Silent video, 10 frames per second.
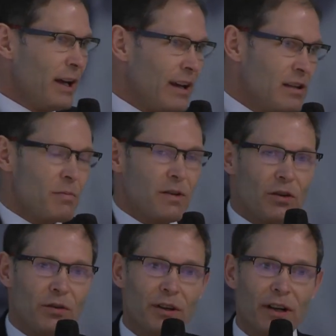
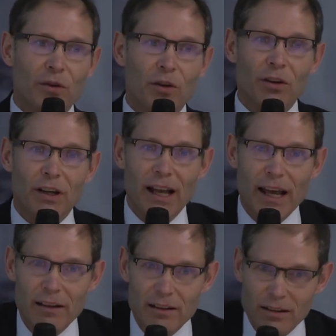Insbesondere natürlich in
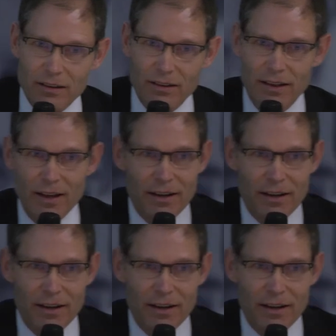ländlichen